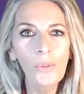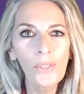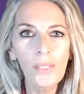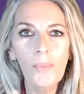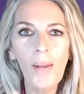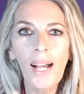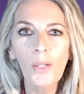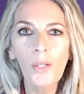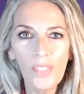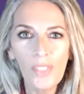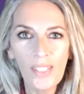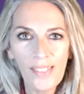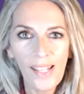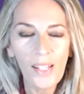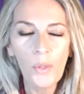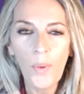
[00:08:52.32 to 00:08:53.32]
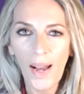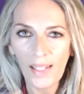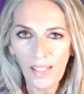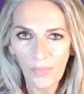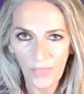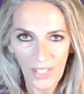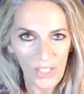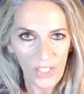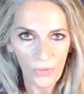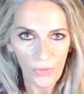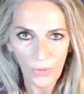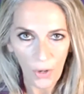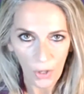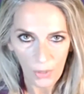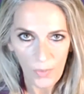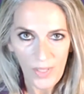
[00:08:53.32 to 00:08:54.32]
L'ultima notizia riguarda invece
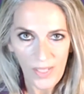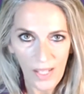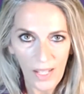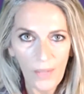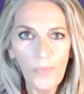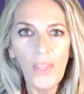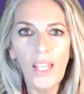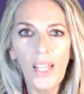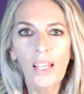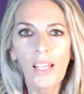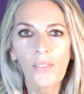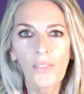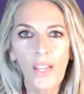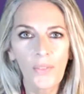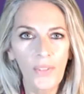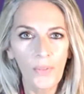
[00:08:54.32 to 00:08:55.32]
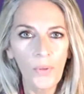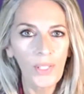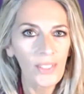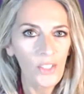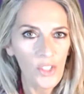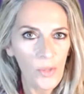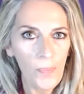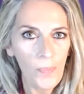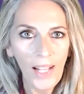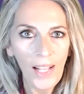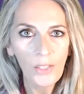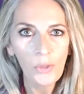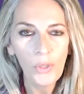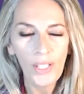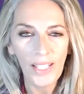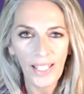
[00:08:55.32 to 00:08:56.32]
Forms. Vi avevo
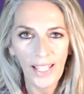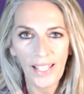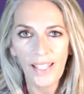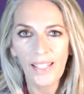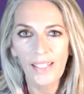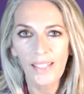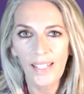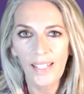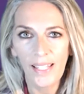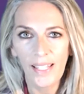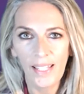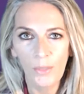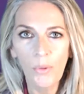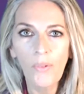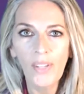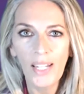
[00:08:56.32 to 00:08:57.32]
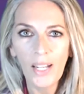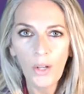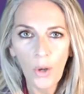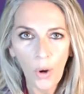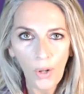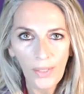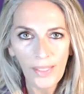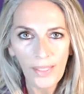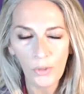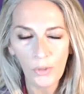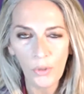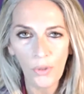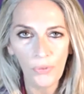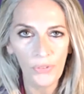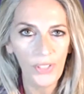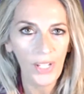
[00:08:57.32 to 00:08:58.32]
anticipato che le nuove raccolte
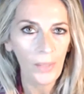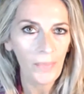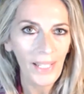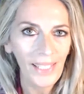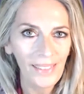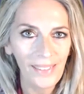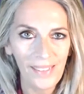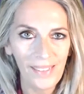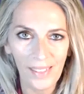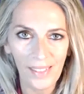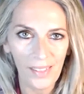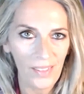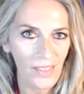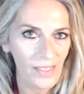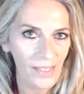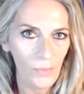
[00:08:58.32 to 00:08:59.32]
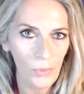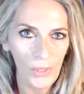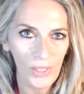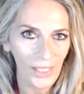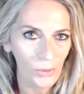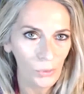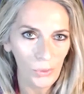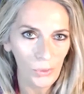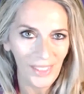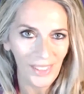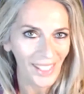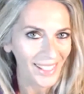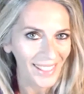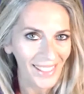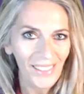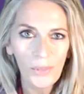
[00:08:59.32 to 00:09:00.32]
sono finalmente state distribuite a tutti i
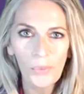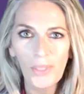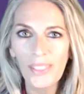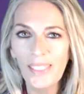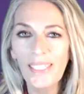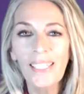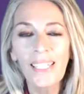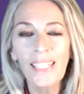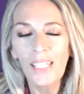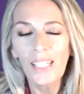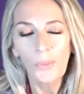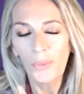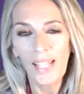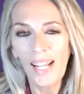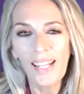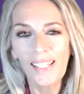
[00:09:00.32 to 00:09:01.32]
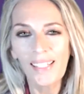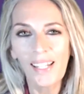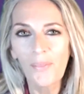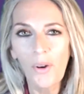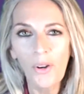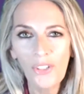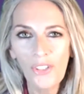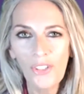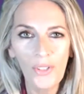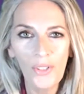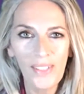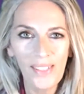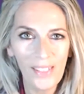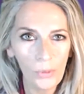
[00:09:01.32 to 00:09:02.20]
tenant, quindi, quindi anche nel vostro